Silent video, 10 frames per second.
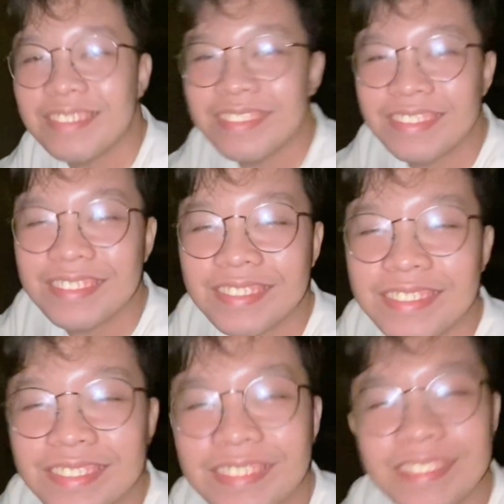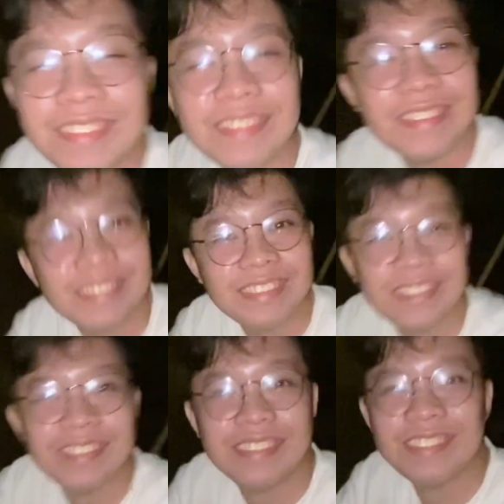Pwede pa pakilakas.
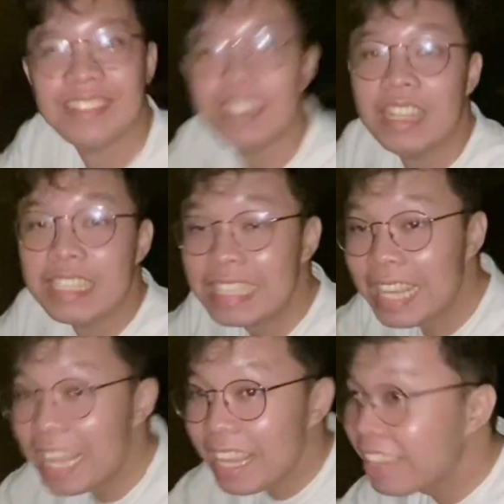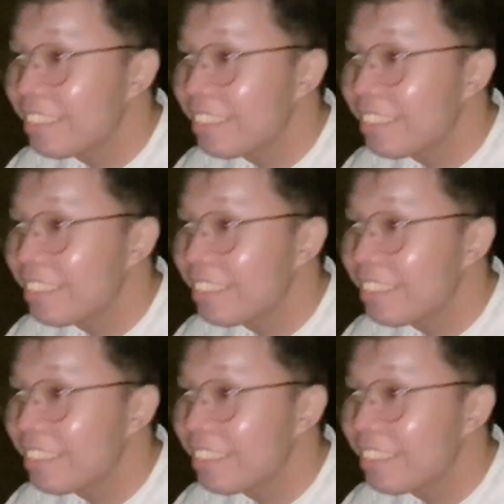Sige.